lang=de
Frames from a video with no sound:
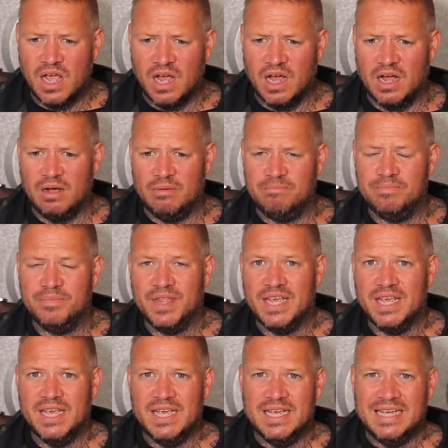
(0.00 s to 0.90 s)
Ähm,
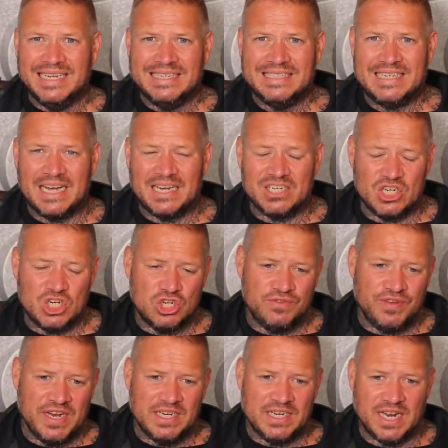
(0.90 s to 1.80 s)
da
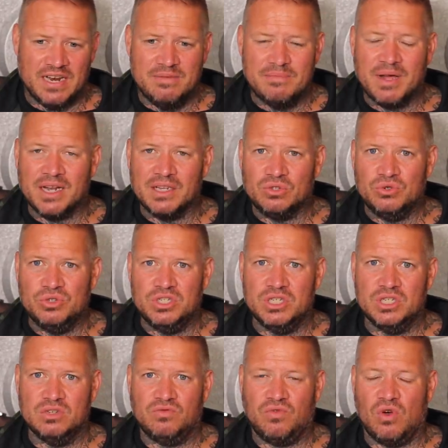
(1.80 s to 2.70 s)
schwingt dann immer natürlich
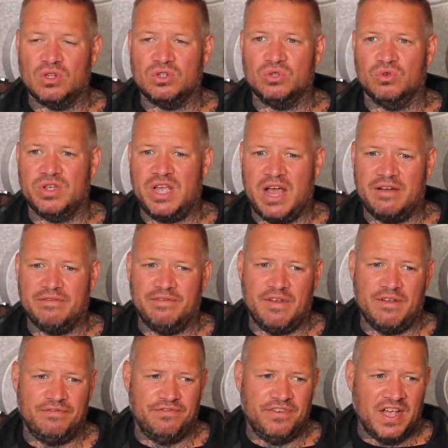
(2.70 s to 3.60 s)
dieses Wort so,
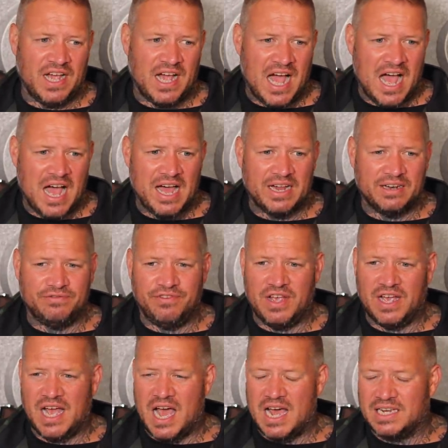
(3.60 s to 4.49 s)
ja, Verrat,
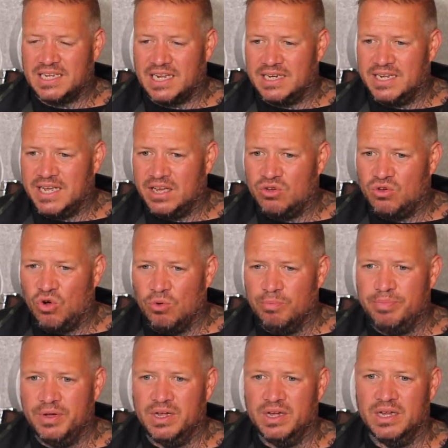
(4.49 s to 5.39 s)
Verrat an der
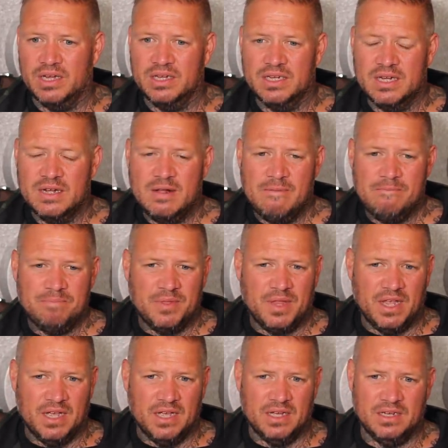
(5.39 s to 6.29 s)
Gruppe.
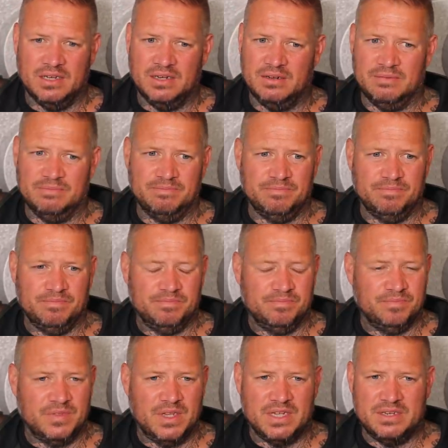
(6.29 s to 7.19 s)

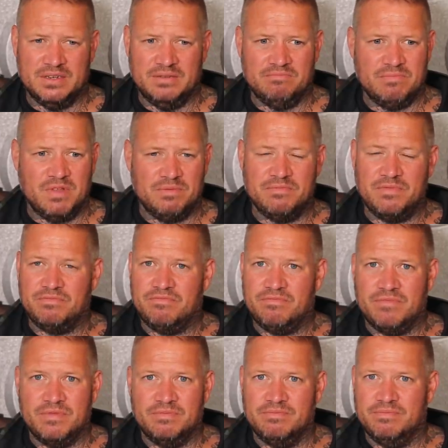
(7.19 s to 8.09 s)
Ähm, äh, äh,
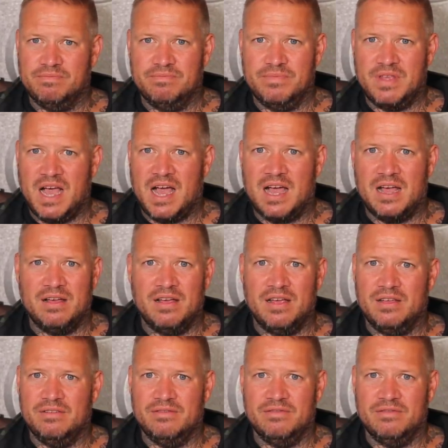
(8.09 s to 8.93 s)
ja,